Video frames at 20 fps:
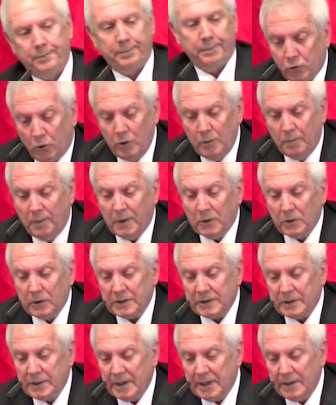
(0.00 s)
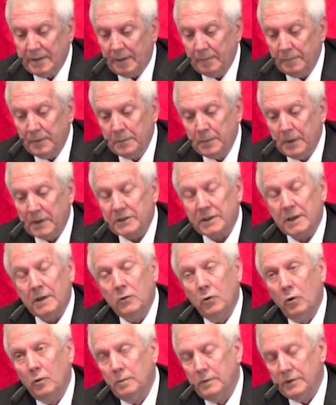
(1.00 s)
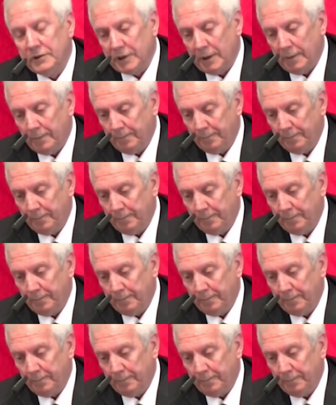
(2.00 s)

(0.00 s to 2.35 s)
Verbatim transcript: Soyunma odasına giren bir başkan olmayacağım.